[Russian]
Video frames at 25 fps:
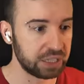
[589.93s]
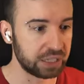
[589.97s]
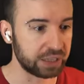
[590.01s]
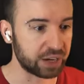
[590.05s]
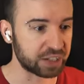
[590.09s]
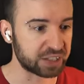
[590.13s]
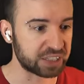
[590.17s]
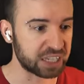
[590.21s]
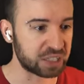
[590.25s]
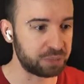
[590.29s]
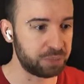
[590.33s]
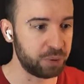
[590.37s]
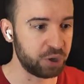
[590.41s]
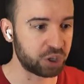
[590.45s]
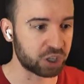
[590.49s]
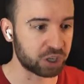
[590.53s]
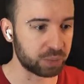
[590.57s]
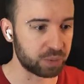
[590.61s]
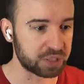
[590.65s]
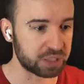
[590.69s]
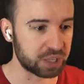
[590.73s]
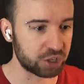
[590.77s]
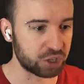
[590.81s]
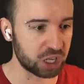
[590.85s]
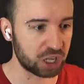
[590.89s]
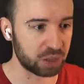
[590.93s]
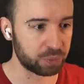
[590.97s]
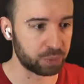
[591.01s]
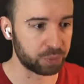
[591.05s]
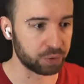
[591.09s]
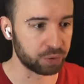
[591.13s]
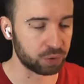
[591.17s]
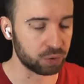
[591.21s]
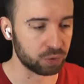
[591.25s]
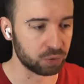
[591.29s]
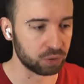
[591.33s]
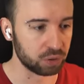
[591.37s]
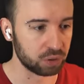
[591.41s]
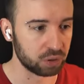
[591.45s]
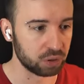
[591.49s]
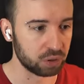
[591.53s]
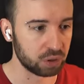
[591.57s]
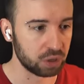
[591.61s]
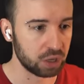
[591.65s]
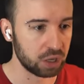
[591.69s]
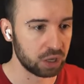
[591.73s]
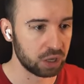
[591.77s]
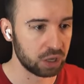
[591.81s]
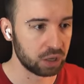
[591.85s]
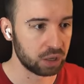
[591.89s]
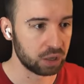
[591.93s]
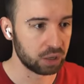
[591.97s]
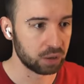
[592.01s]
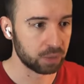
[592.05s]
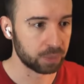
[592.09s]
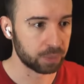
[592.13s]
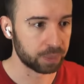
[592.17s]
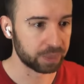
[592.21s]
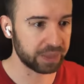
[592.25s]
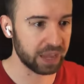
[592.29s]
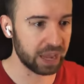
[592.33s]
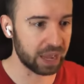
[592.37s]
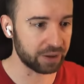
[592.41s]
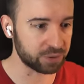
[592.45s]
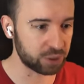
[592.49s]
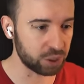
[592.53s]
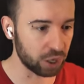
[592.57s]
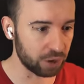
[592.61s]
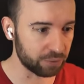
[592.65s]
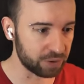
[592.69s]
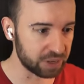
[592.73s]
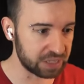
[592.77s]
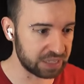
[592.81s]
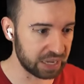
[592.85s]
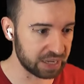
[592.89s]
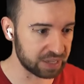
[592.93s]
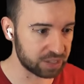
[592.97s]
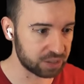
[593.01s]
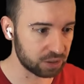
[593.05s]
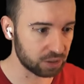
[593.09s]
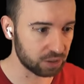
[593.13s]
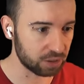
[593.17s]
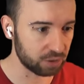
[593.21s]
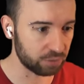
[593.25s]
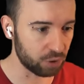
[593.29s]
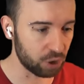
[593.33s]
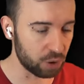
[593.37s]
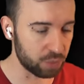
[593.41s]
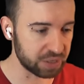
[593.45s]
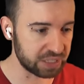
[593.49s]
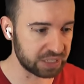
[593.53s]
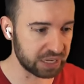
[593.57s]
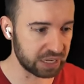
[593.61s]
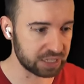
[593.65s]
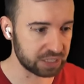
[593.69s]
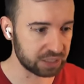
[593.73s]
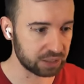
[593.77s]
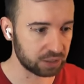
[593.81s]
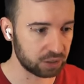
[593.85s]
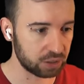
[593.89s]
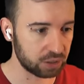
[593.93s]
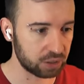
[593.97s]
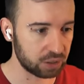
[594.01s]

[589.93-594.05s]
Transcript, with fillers: Я, наверное, со спичками сначала побегу. Да, все, вы здесь. Вы оба здесь.